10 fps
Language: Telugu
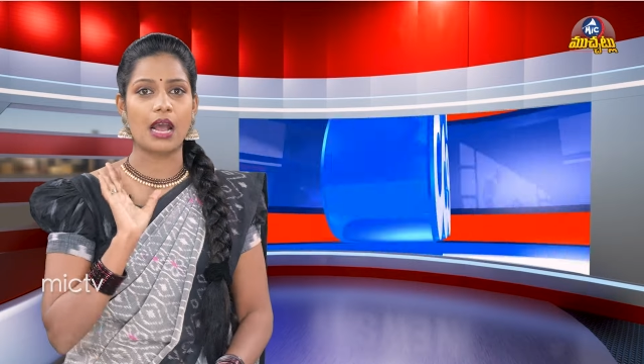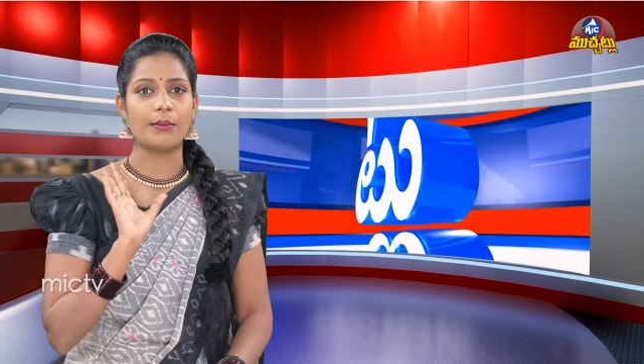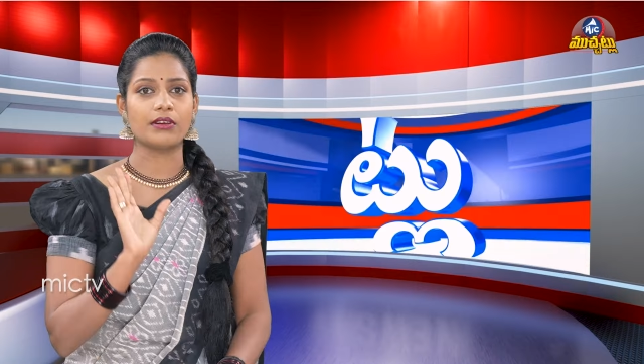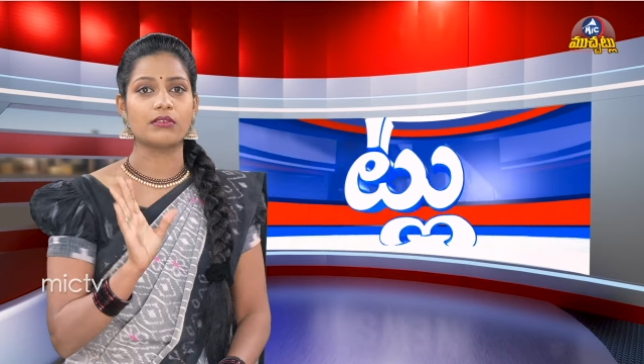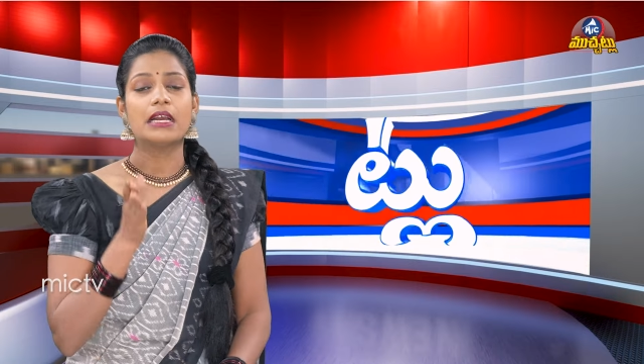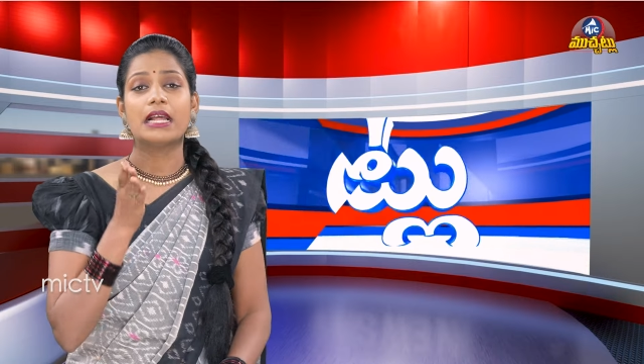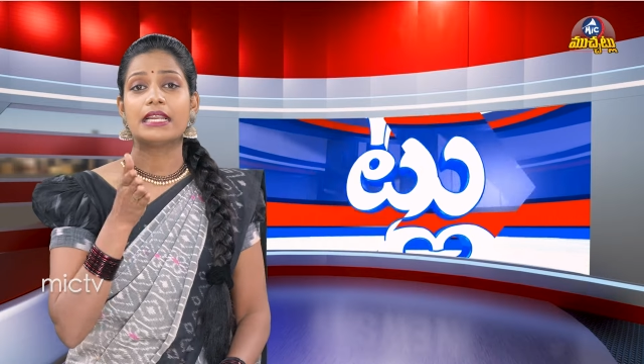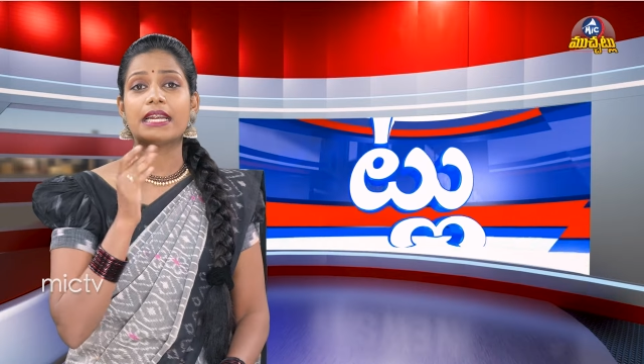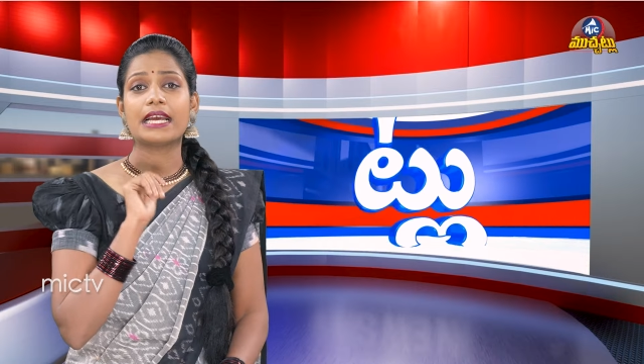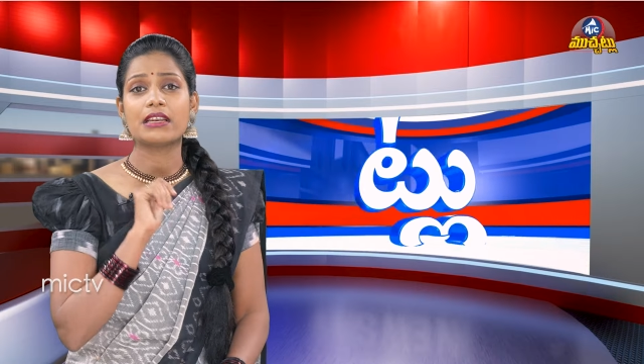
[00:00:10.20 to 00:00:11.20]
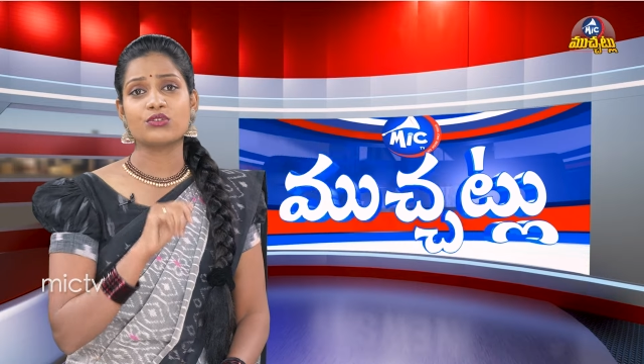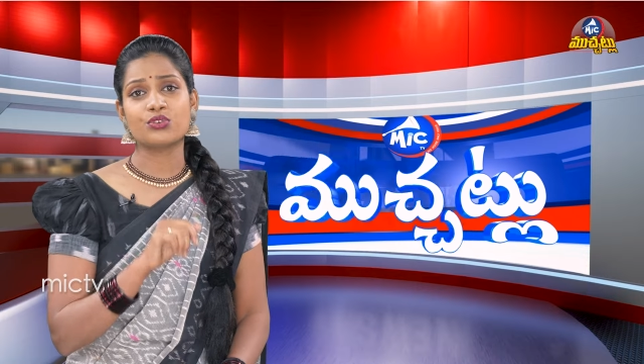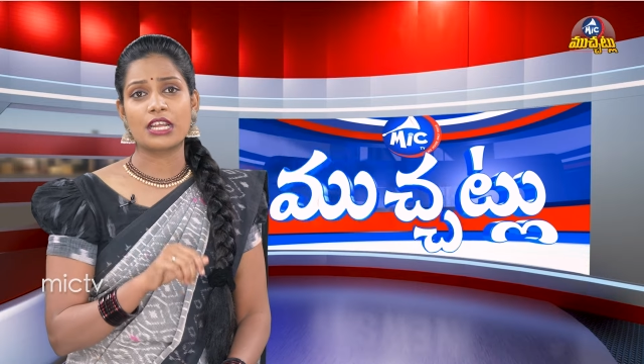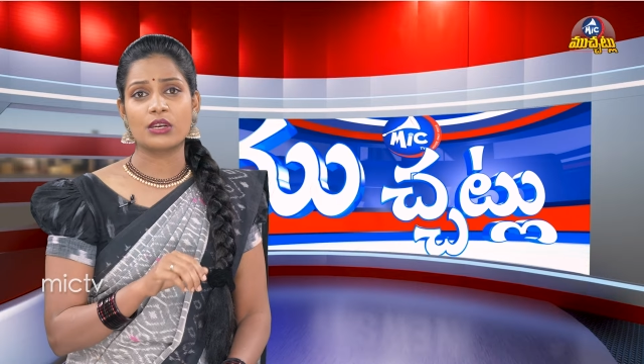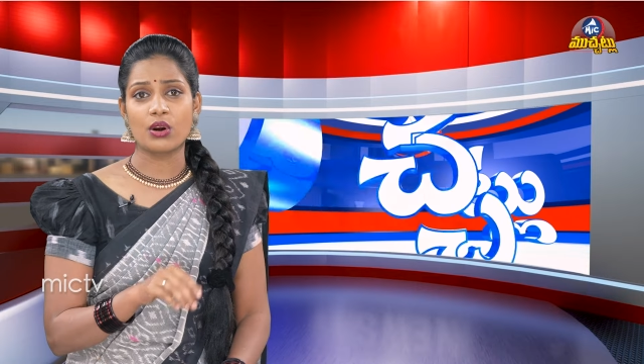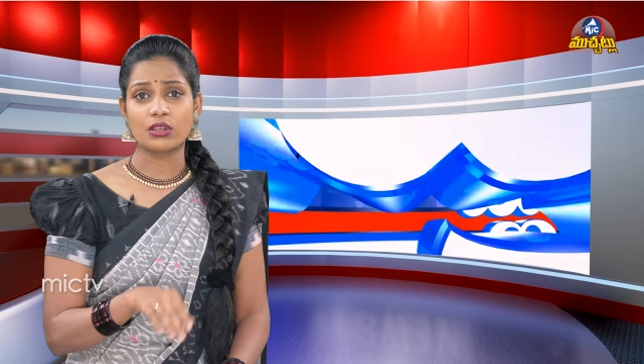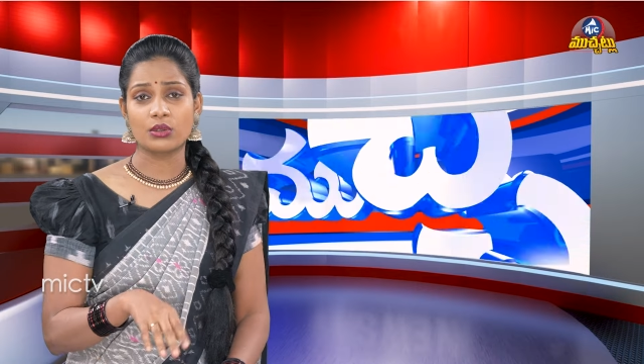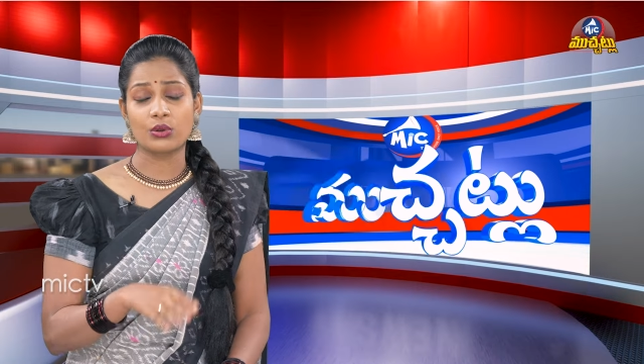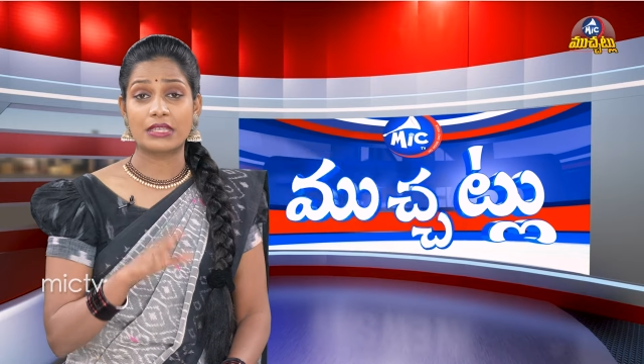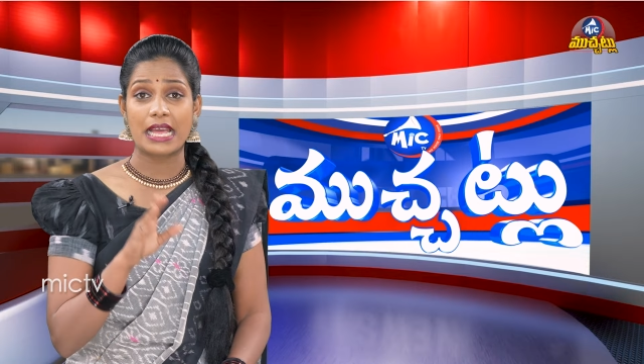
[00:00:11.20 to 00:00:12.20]
కామను లీడర్లు చూడని
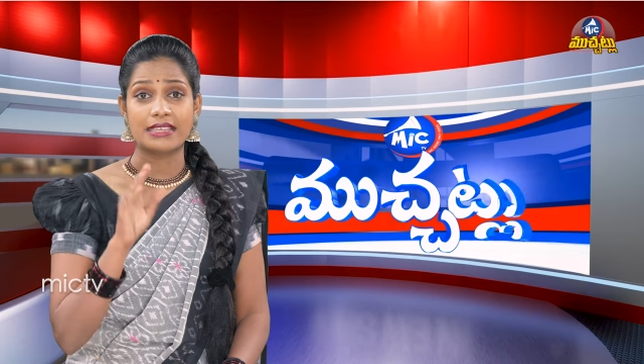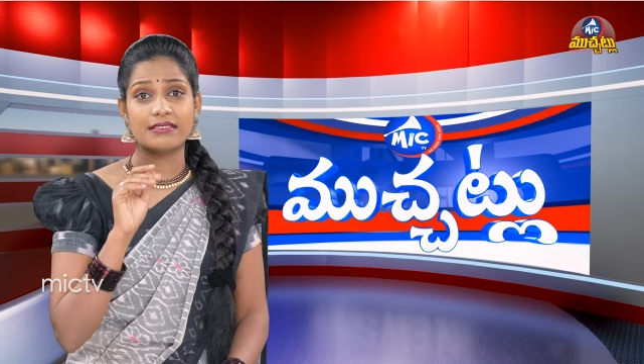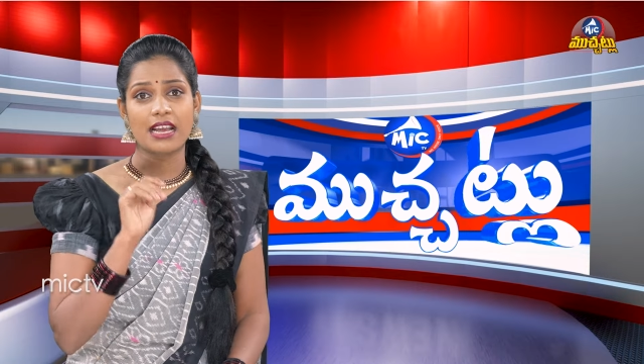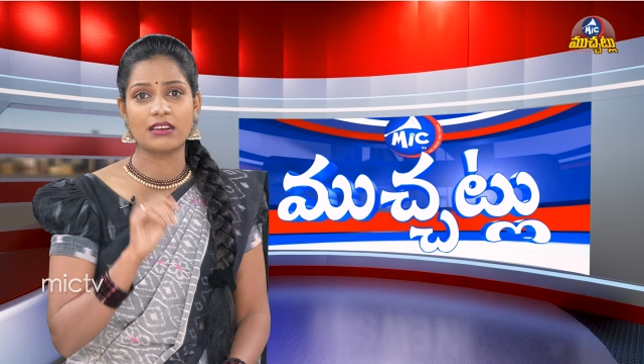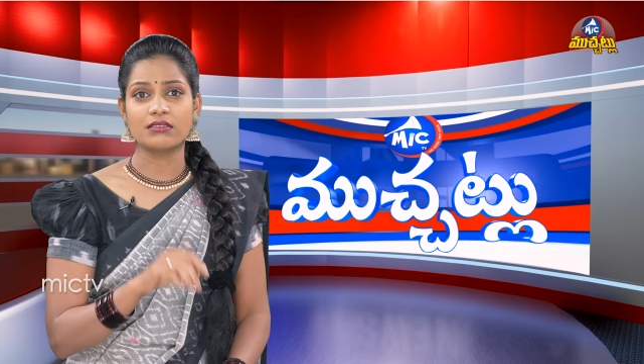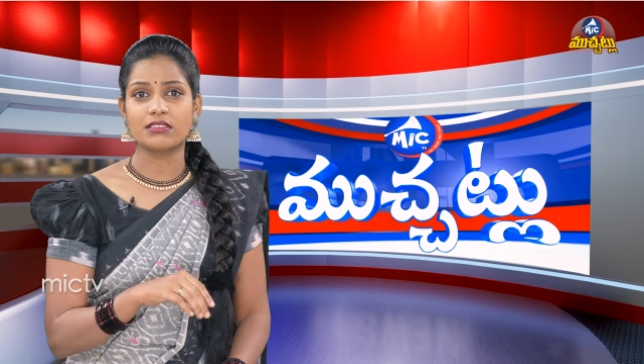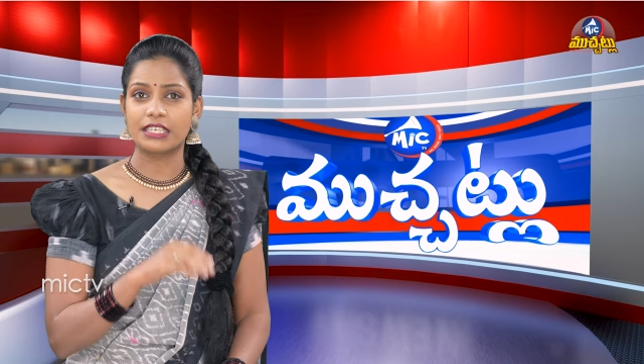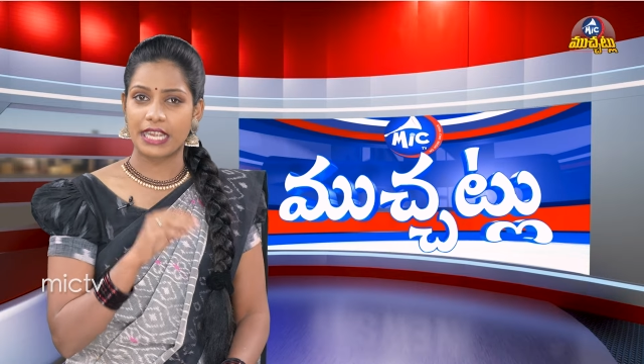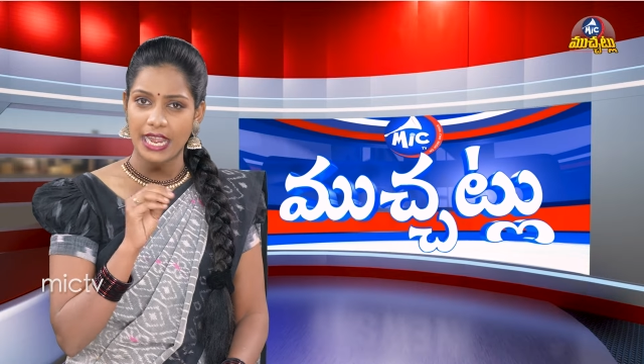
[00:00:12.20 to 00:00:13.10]
లోతులు దరిద్రాలుంటూ